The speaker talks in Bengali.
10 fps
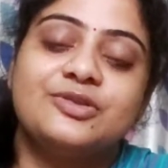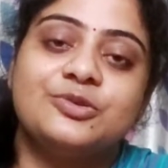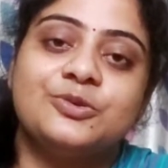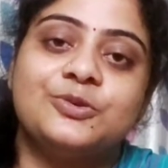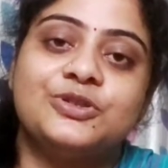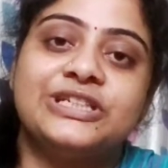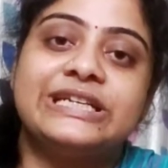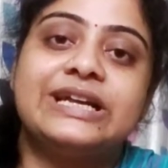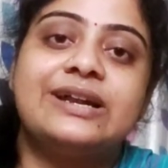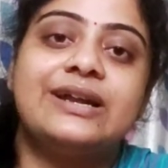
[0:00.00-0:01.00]
তো
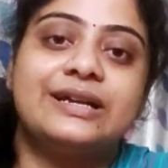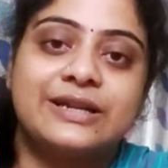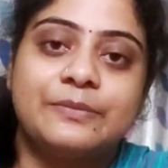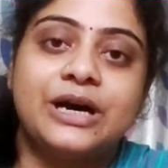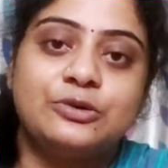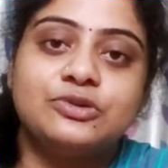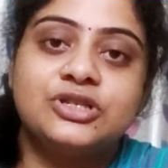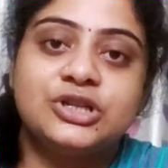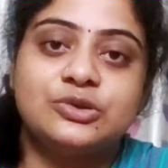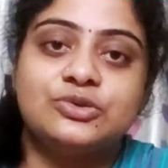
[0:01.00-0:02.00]
সেটার একটা মানত
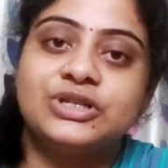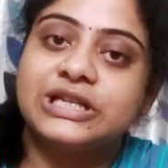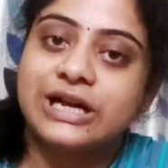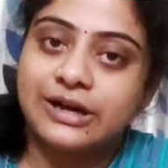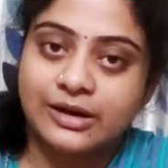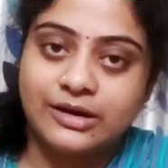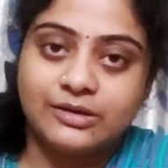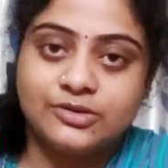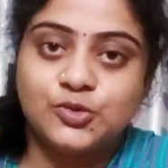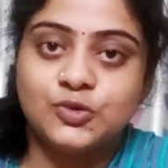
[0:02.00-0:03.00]
ছিল তো সেটা
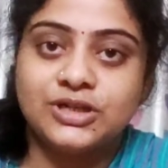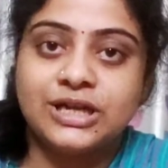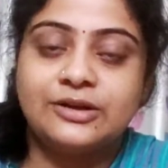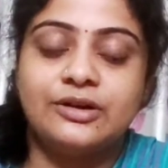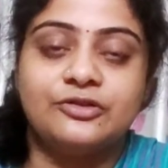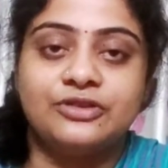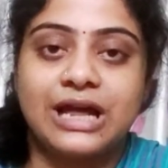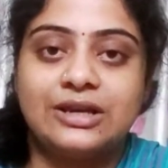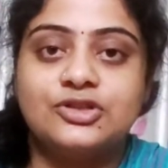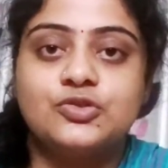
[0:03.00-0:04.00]
চুলটা
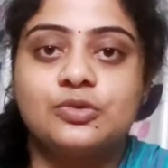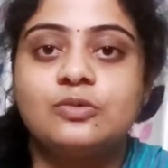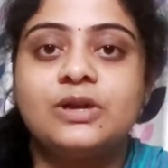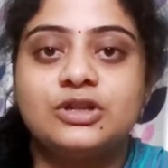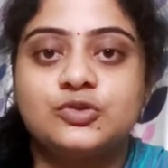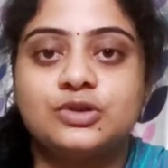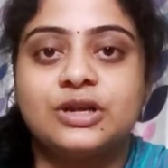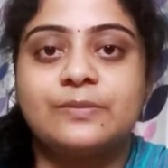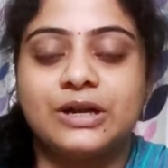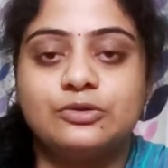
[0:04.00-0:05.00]
ফেলার জন্য মানে
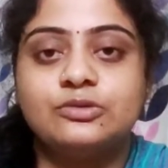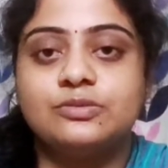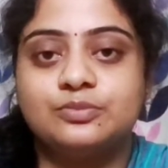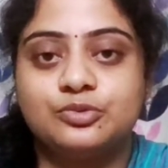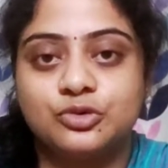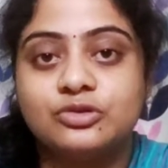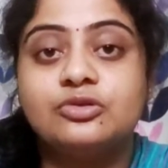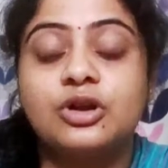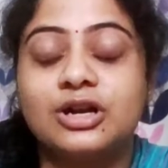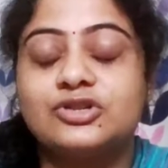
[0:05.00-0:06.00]
চুলটা মানত পূরণ
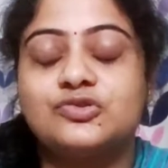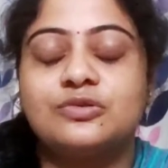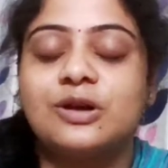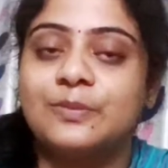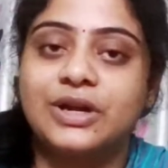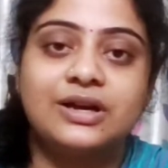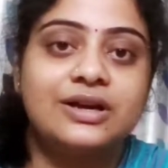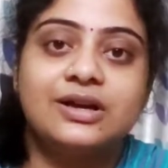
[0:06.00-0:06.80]
করার জন্য আমরা